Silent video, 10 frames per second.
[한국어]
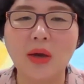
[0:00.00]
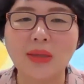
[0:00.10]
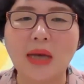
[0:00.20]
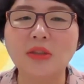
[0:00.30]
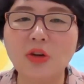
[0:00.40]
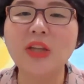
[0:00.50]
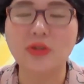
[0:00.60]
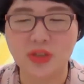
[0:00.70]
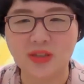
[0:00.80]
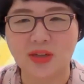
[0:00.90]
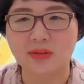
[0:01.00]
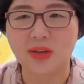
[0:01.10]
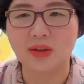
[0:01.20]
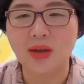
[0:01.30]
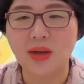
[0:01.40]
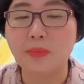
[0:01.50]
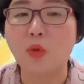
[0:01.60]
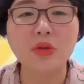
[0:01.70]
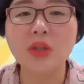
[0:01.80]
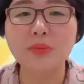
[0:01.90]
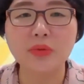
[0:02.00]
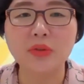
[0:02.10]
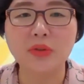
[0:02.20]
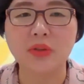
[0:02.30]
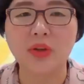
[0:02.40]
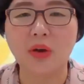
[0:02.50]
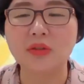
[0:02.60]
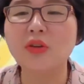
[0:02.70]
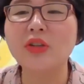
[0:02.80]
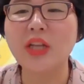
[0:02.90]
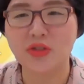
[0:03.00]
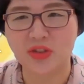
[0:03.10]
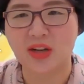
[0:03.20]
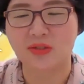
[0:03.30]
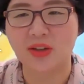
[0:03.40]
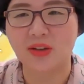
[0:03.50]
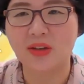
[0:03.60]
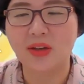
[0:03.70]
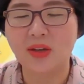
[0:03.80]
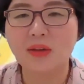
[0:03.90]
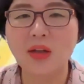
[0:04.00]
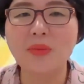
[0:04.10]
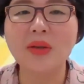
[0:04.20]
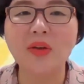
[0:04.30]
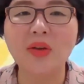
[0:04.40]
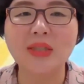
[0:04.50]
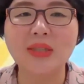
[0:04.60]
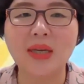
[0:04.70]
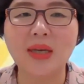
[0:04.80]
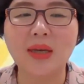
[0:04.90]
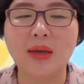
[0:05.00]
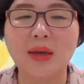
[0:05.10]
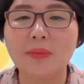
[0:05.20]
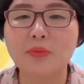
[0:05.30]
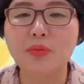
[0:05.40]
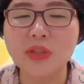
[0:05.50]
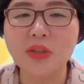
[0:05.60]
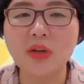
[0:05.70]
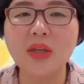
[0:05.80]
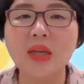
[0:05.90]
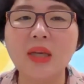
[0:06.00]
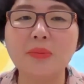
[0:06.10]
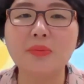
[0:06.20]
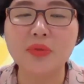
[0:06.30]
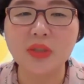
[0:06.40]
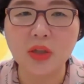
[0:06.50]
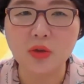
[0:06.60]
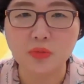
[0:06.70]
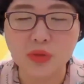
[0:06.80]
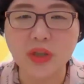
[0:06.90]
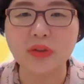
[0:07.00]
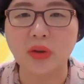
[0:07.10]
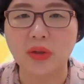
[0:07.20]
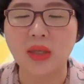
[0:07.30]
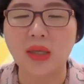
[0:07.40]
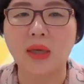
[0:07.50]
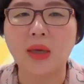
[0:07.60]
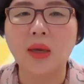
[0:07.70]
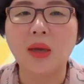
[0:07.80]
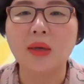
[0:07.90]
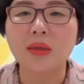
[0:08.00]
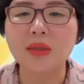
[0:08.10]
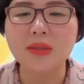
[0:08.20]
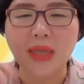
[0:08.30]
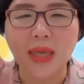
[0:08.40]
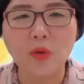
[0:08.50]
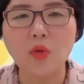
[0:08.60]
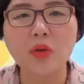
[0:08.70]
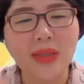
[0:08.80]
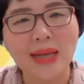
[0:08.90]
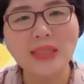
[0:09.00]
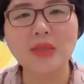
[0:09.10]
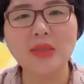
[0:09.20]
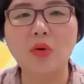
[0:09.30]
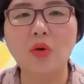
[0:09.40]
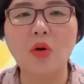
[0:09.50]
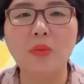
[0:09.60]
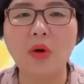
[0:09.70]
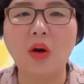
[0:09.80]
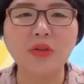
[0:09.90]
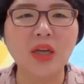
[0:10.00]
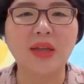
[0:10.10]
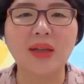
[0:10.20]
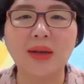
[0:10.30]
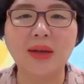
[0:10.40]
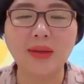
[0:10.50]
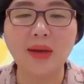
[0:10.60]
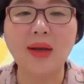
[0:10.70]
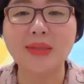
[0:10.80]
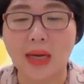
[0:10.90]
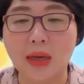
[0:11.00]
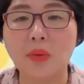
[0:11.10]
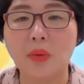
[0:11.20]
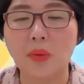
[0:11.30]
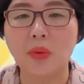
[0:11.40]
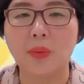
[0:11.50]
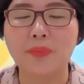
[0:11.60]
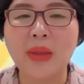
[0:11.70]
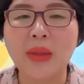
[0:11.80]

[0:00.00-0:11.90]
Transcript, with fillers: 다 응원해 주시더라고요. 모르는 분들도요 응원해 주시더라고요. 그러면서 이제 부지런히 부지런히 움직였더니 그 재고 따지고 뭐가 어떻게 될까 생각하지 않고